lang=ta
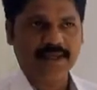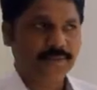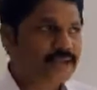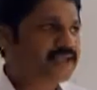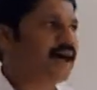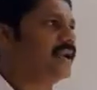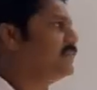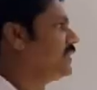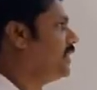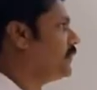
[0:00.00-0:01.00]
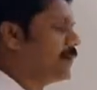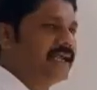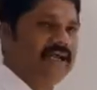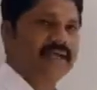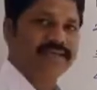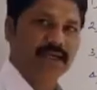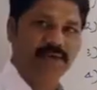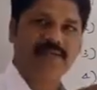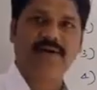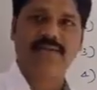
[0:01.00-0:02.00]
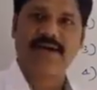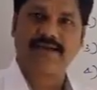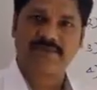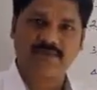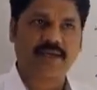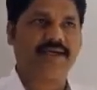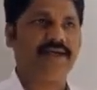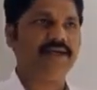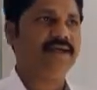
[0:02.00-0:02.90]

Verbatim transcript: பிற்காலத்திலே பல சமய வழிபாட்டு முறைகள்